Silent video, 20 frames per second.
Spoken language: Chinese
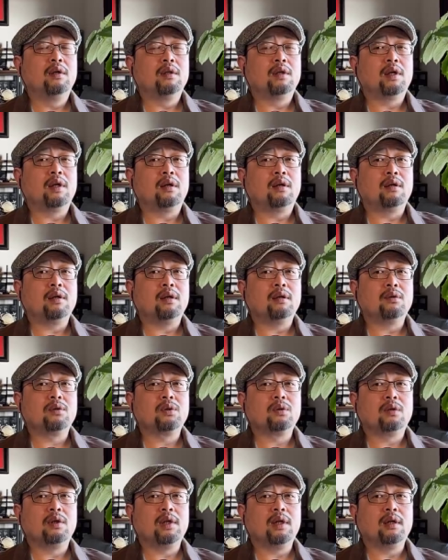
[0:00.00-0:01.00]
他老人家就
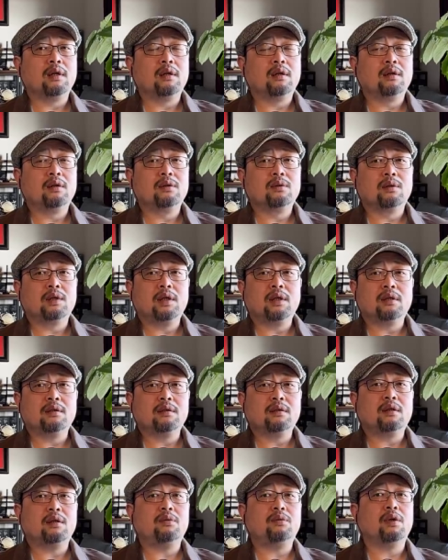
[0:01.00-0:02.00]
说这个，说这个
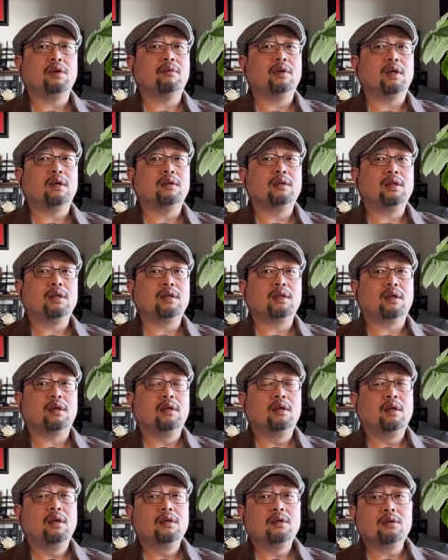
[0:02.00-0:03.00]
自己冤枉这事儿，
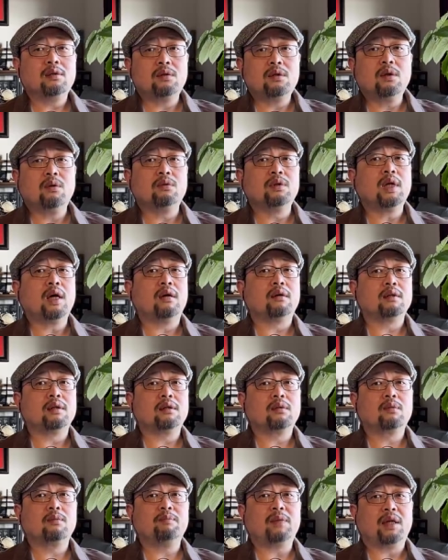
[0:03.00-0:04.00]
就又闹
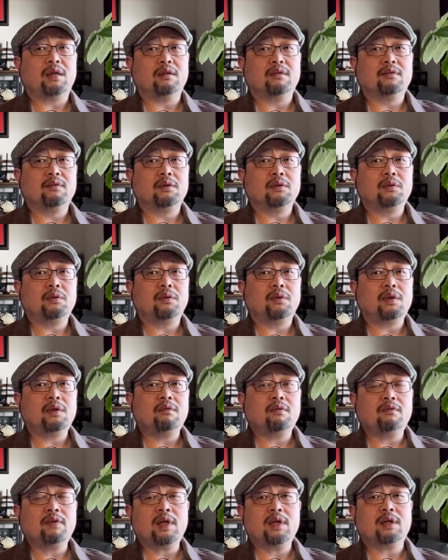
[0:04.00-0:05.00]
得满城风雨。因
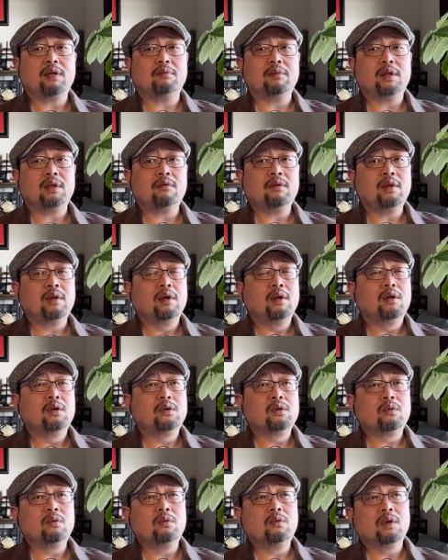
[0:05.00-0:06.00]
为为什么呢？因为
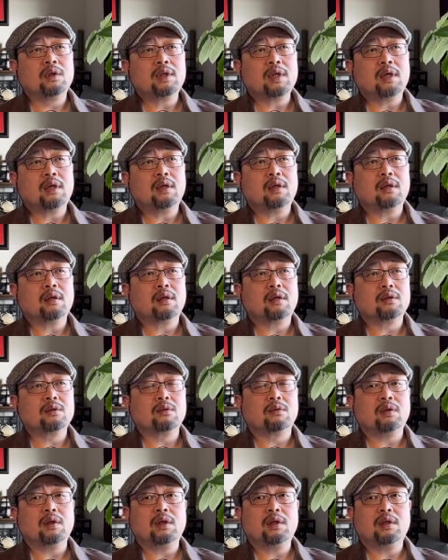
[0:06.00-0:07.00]
中国在这个
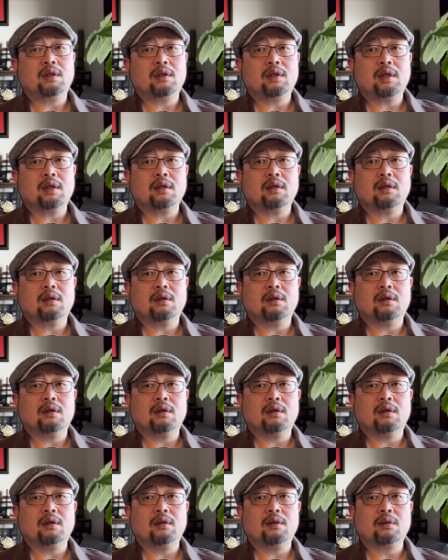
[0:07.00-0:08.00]
所谓的这个
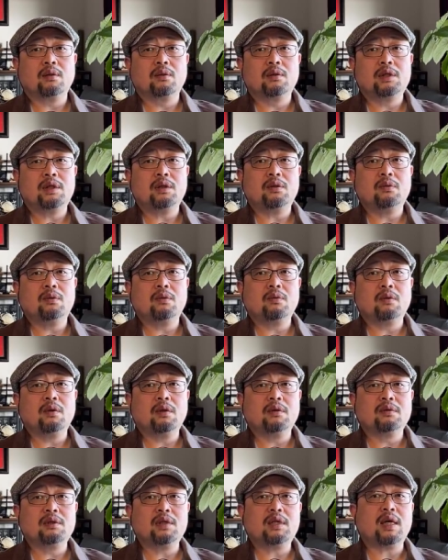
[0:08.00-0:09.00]
呃侵吞国
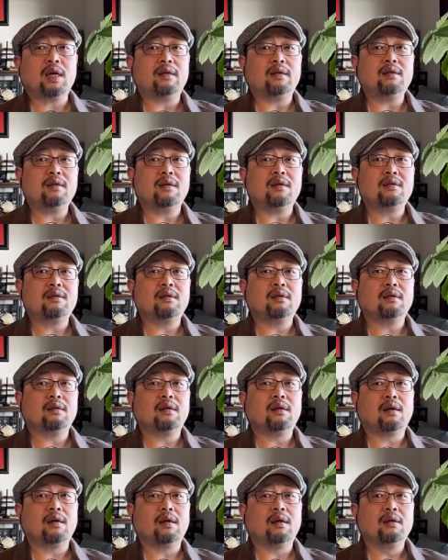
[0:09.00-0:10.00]
有资产这件事情
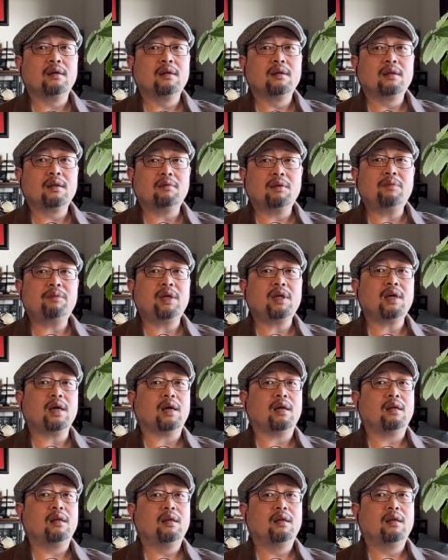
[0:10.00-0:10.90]
上啊，特别敏感。